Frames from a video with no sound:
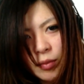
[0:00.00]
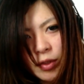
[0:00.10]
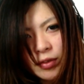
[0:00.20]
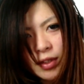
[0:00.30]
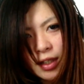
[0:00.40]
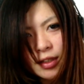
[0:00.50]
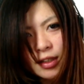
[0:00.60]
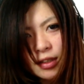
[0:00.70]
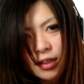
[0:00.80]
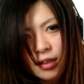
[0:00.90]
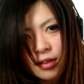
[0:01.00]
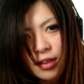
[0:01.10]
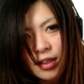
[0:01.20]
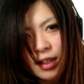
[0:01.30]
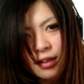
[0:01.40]
ただ箕
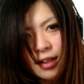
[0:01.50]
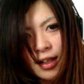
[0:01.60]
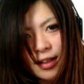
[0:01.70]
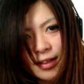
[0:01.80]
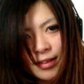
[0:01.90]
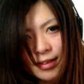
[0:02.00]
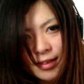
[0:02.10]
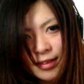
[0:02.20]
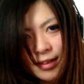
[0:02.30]
浦許してくれてありがとう